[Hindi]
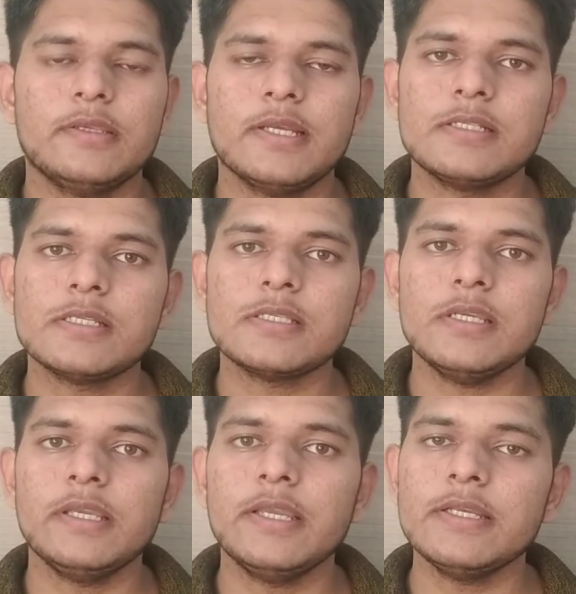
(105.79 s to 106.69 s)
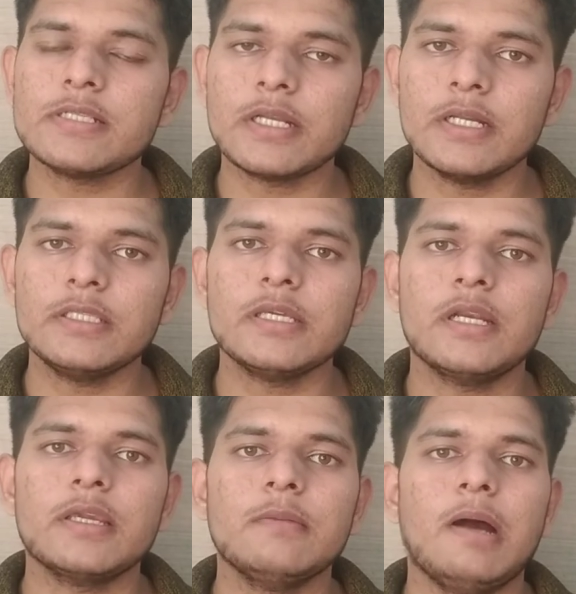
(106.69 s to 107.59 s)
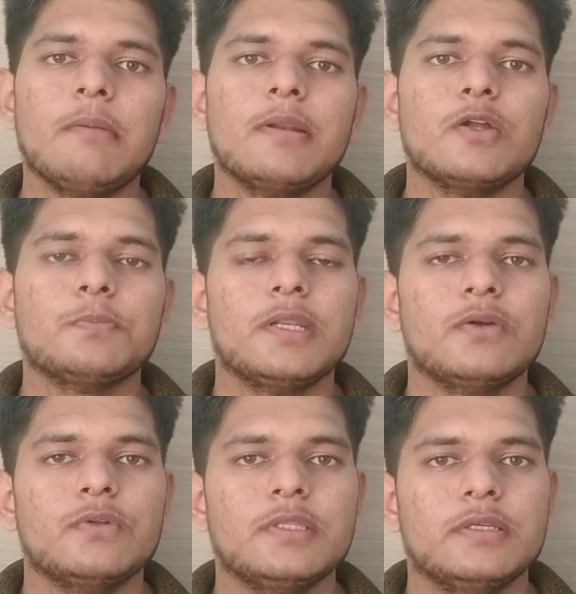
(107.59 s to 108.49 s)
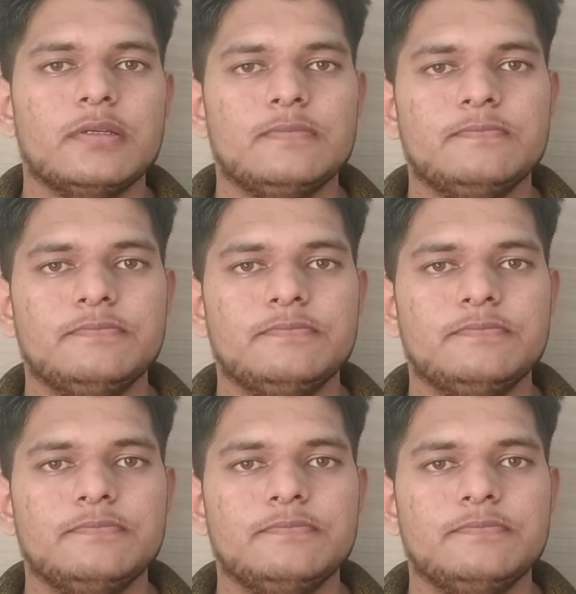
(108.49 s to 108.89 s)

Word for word: यज्ञ से यही संगतिकरण की भावना उत्पन्न होती है